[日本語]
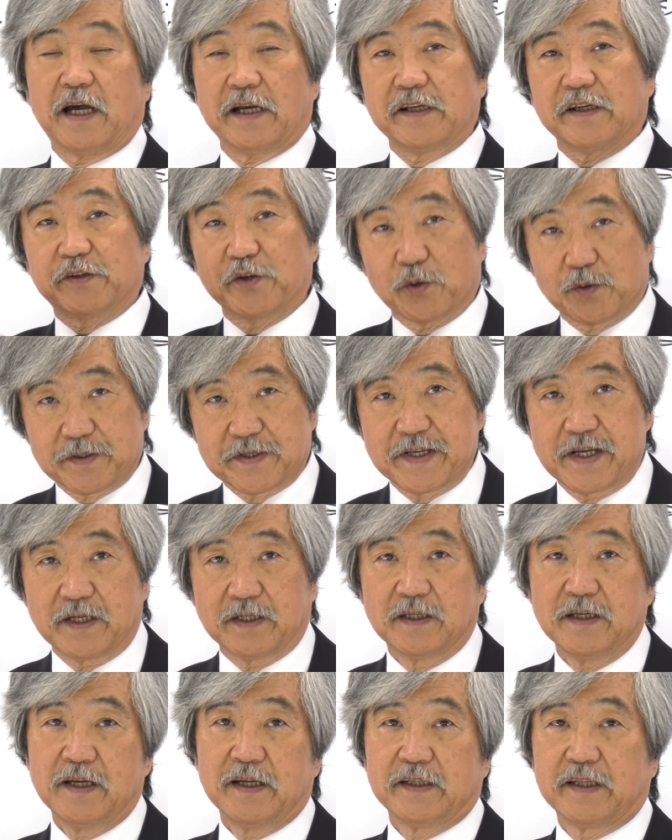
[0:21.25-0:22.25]
あるいは曲
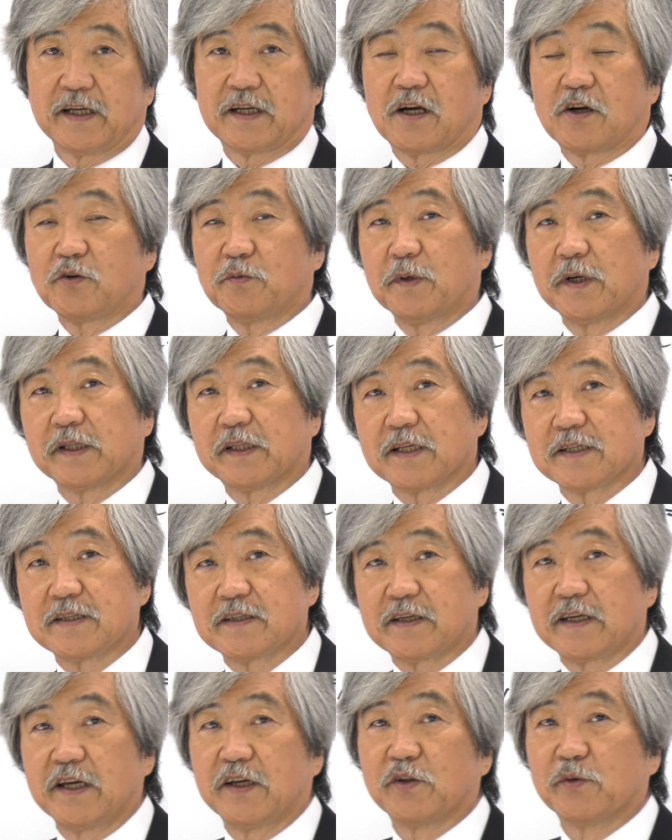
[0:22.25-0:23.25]
線で囲まれた
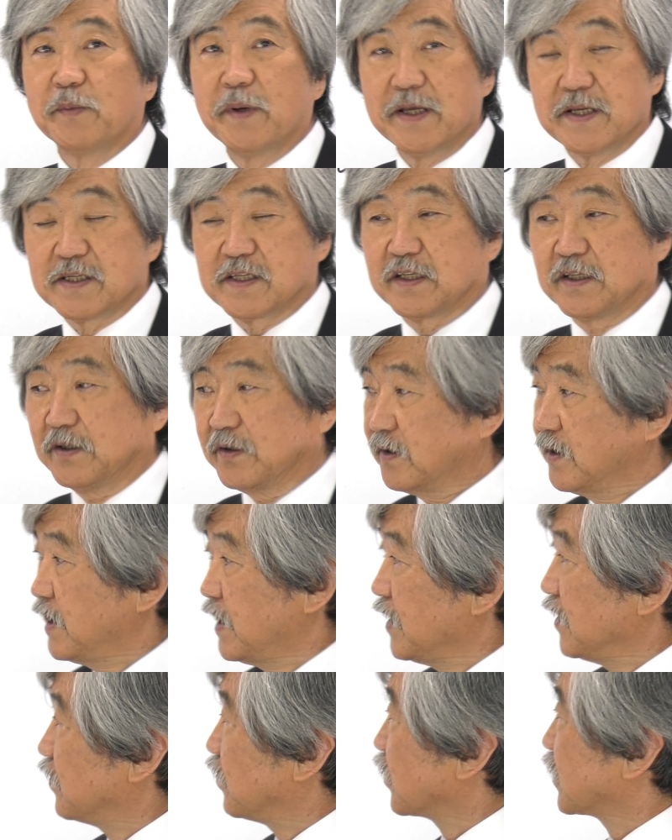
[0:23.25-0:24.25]
図形の面積
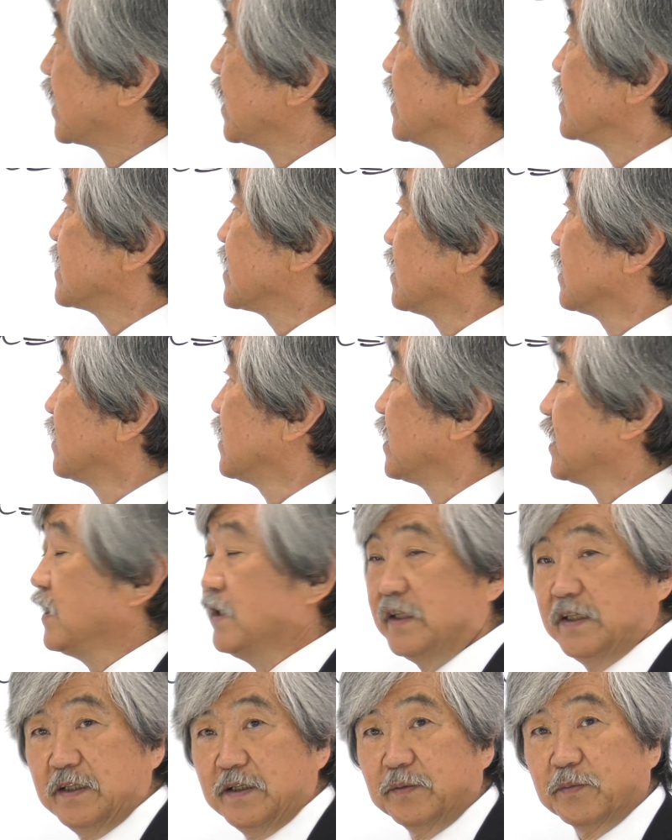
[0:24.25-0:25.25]
を計算的
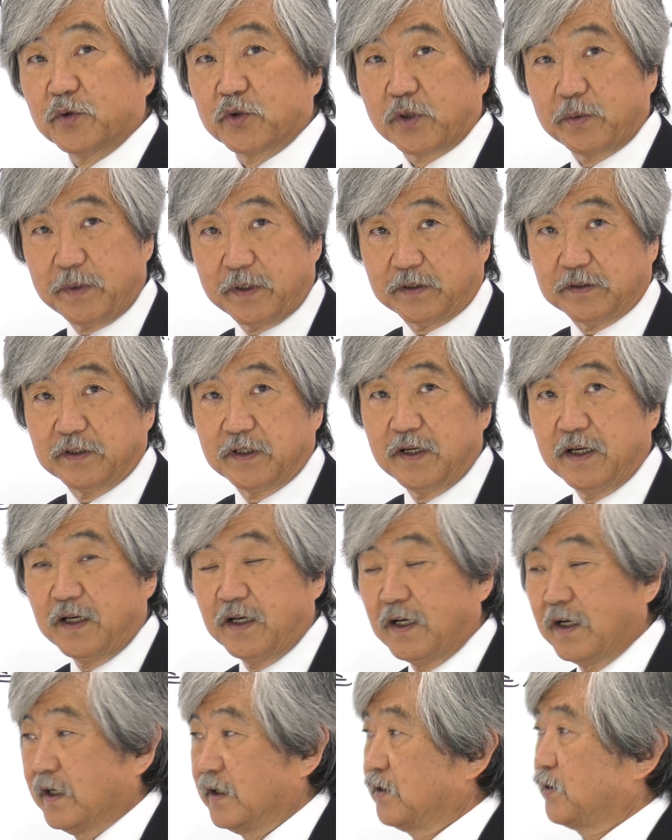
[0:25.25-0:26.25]
に求める
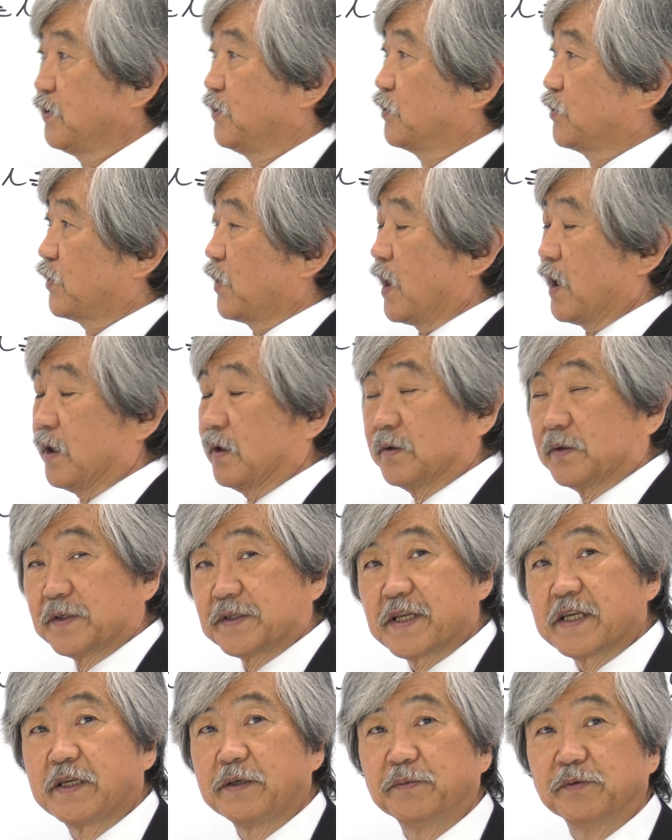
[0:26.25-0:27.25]
ということは
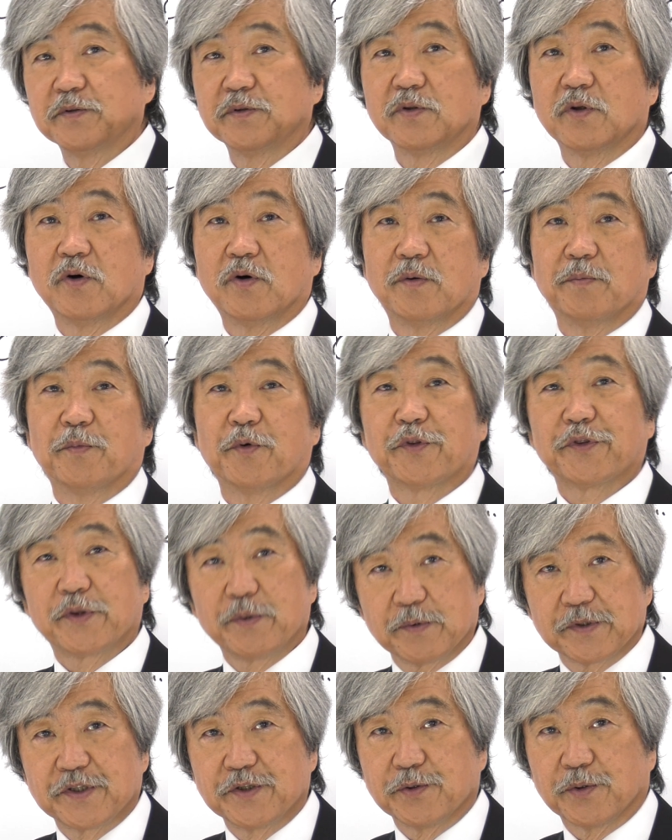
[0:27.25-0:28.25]
積分の
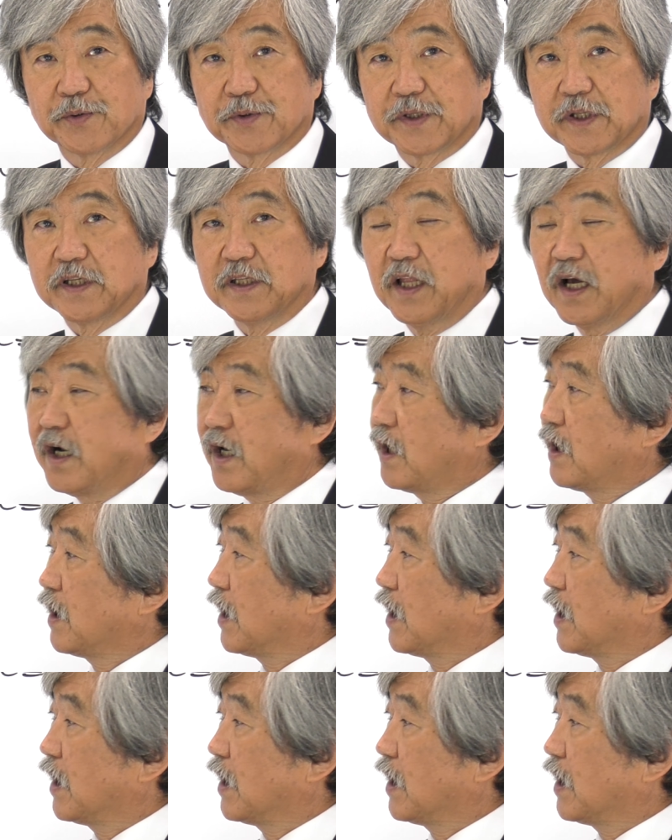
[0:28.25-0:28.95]
最も基本的な